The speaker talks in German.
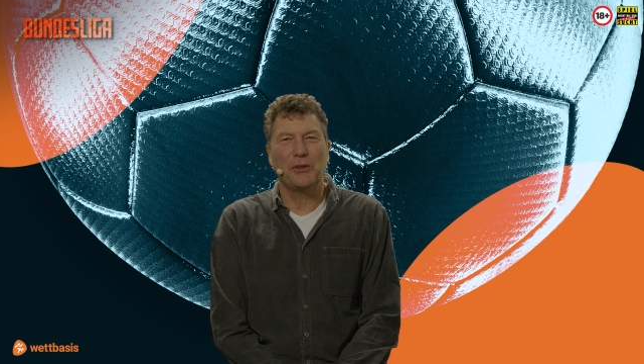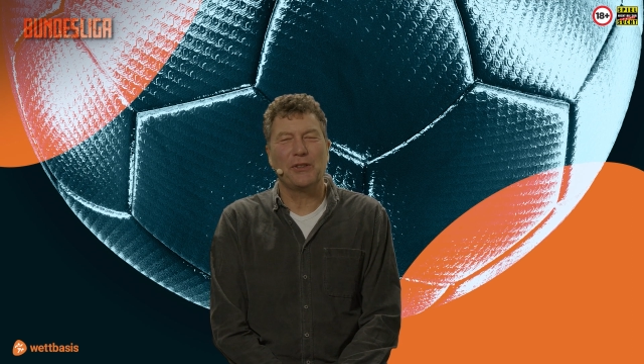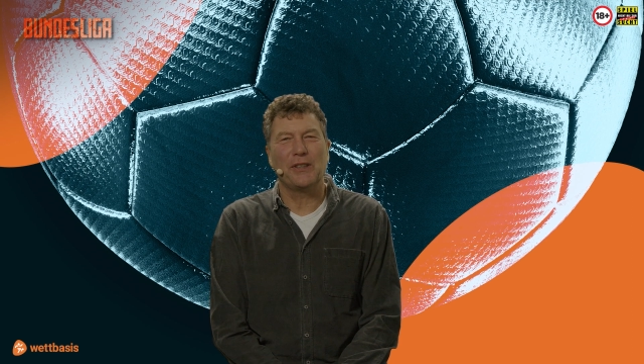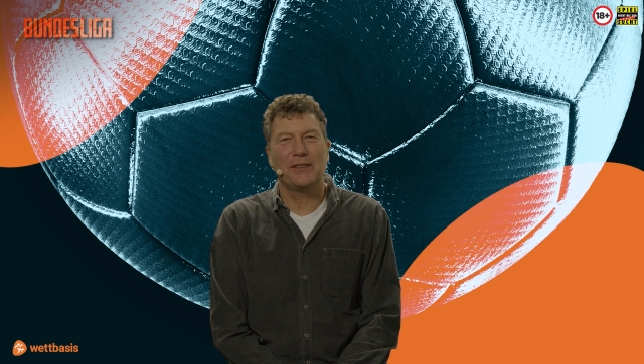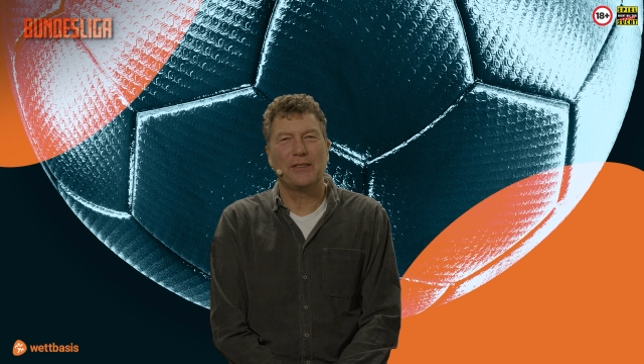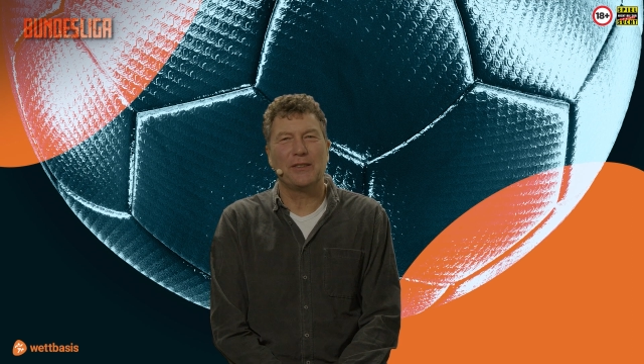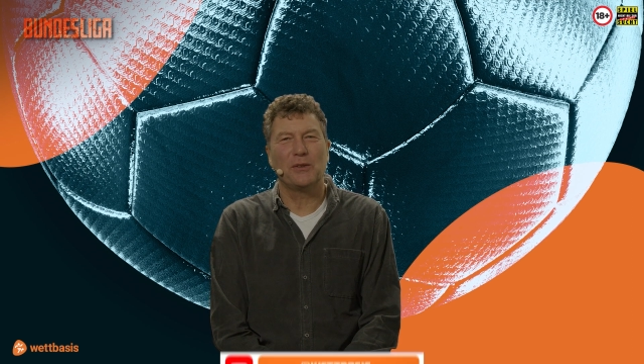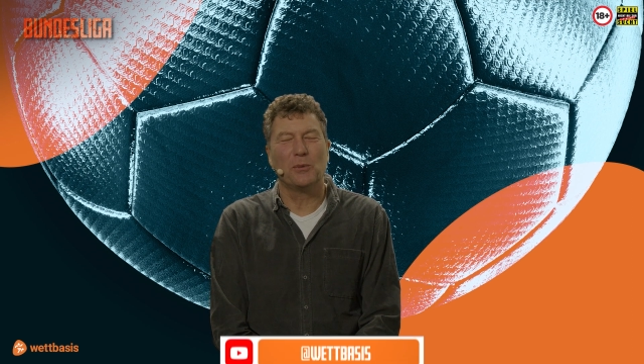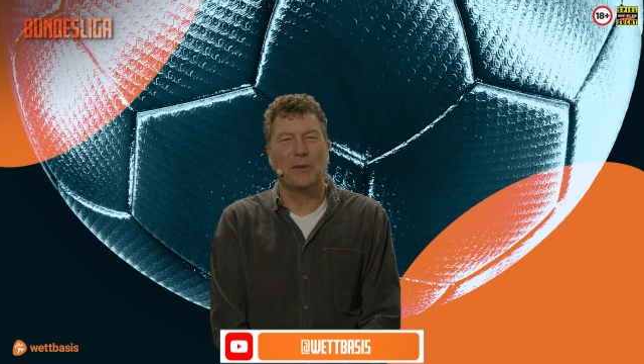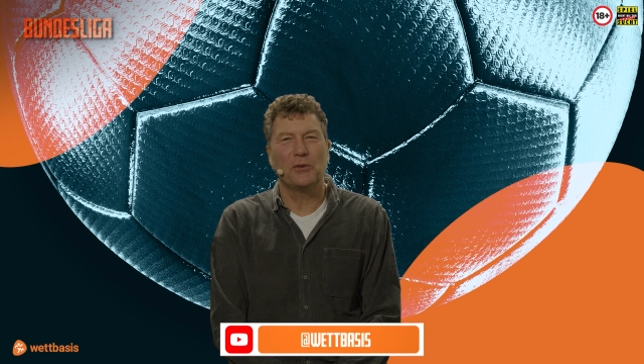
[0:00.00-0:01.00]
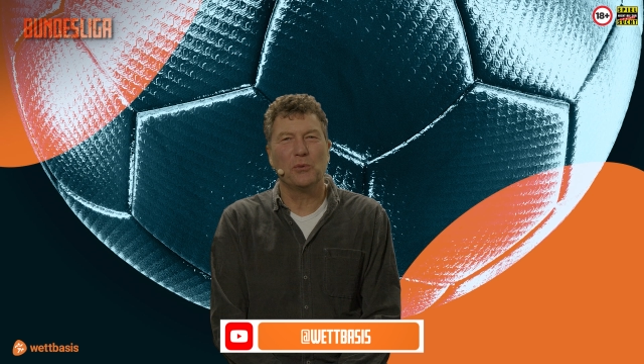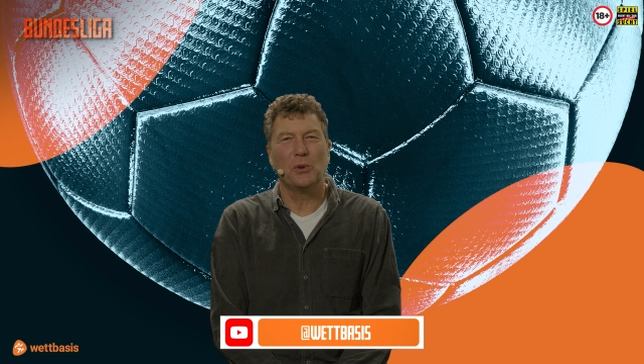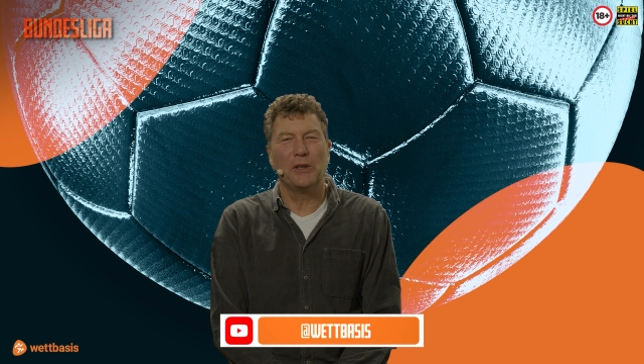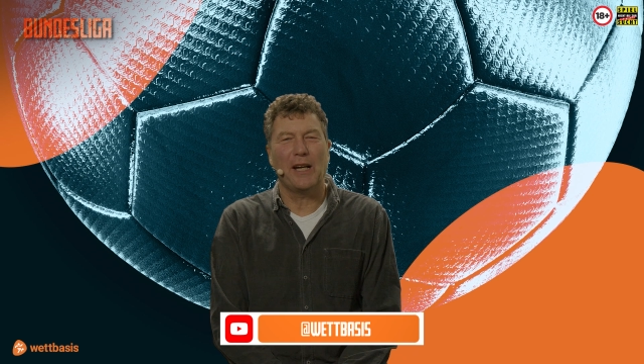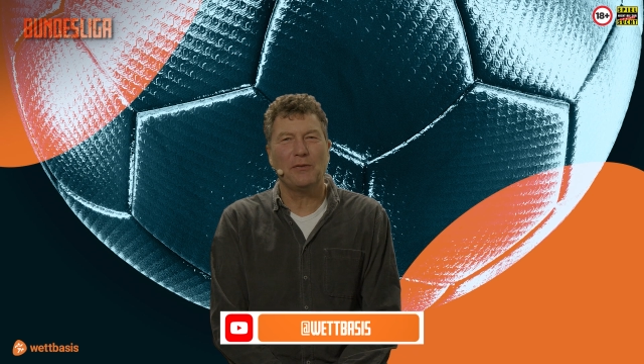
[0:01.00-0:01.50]
dass äh, Thomas Duchel
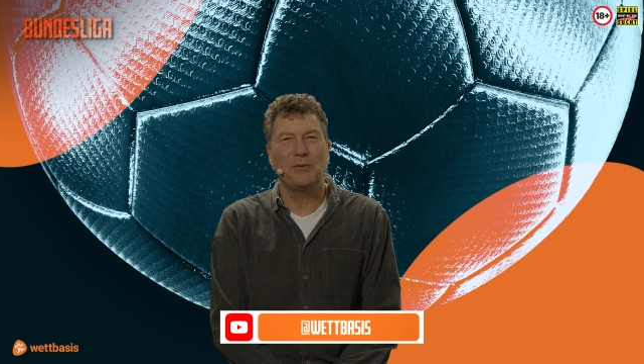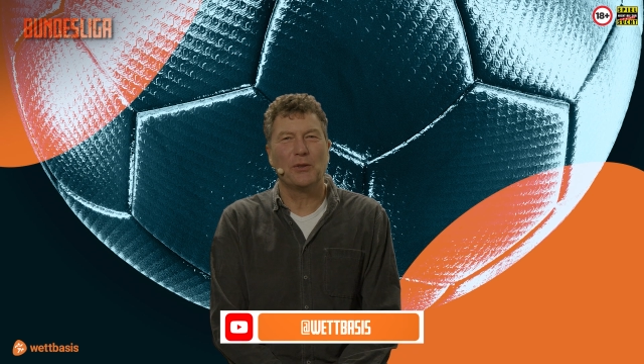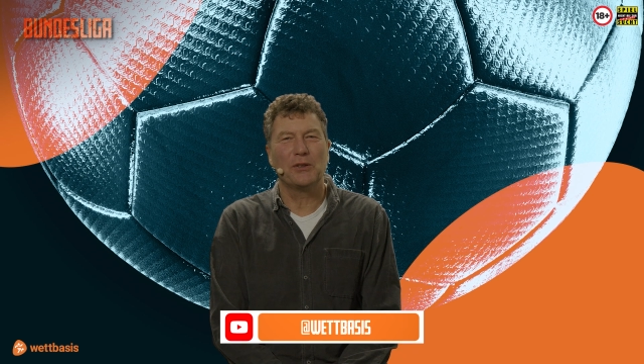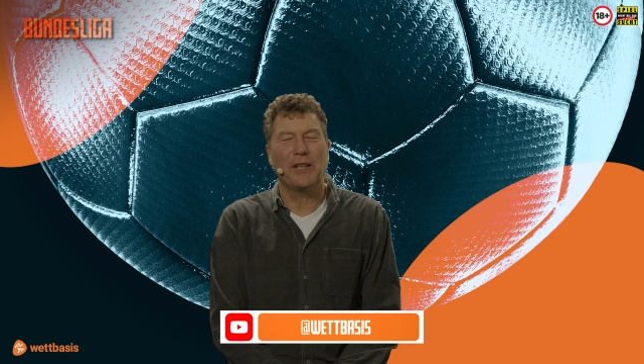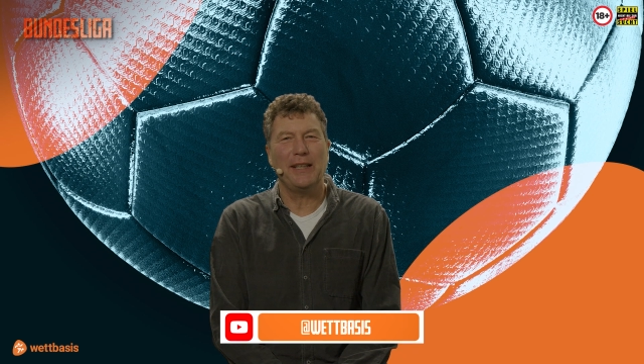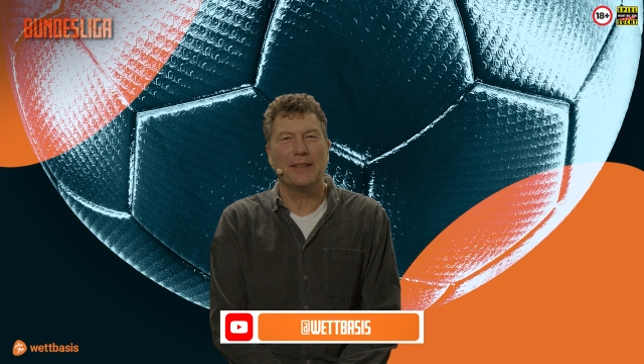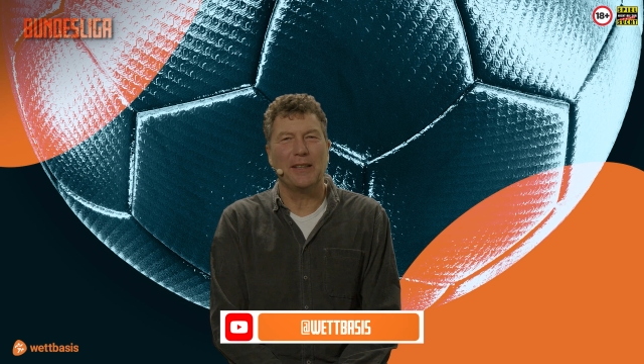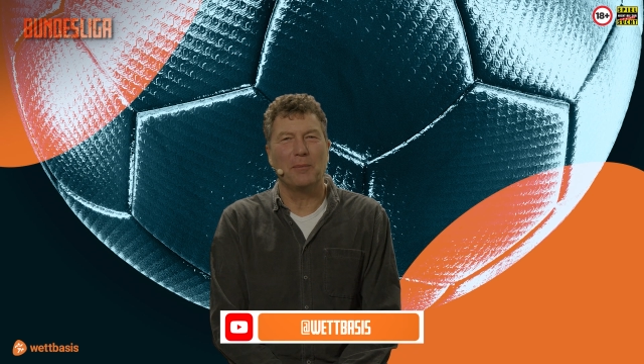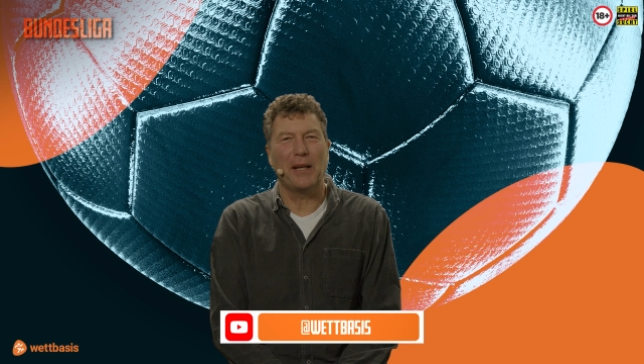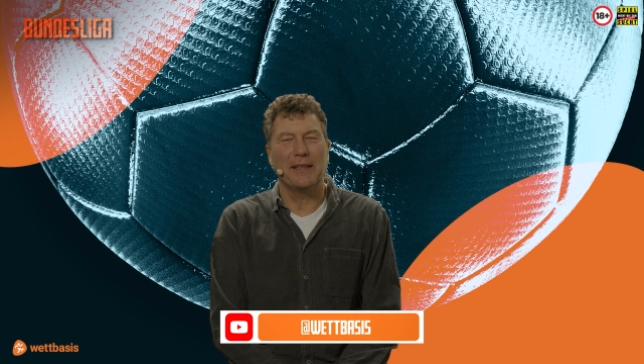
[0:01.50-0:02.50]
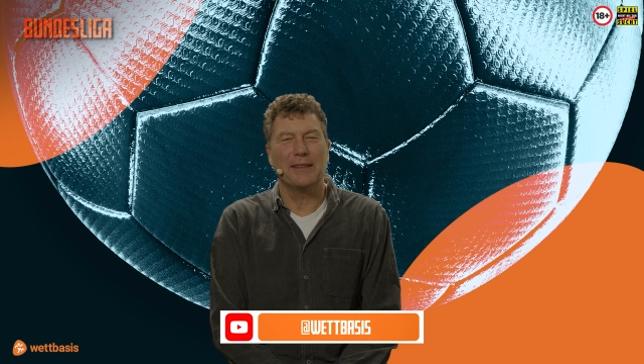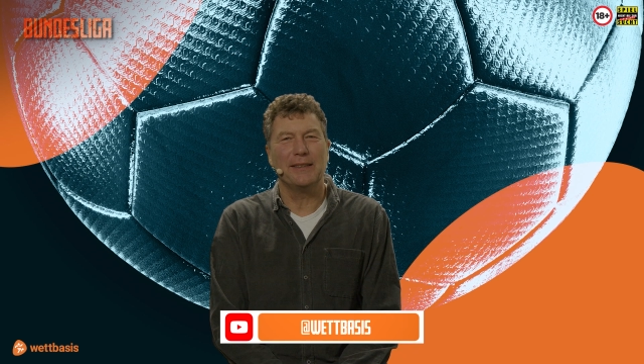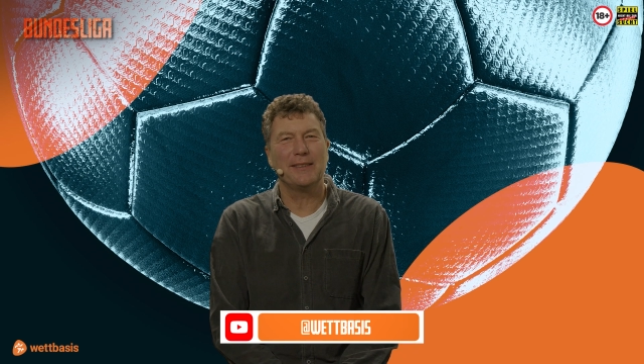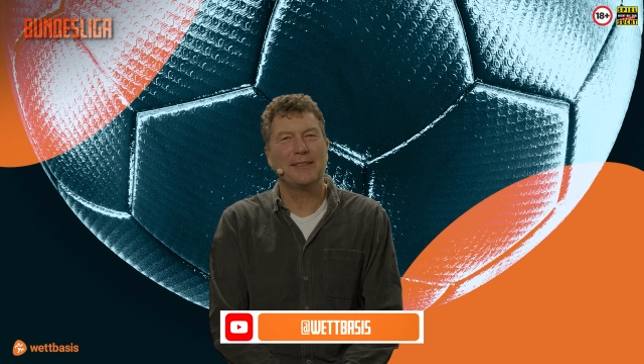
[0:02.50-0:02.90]
nach wie vor Trainer der Bayern ist.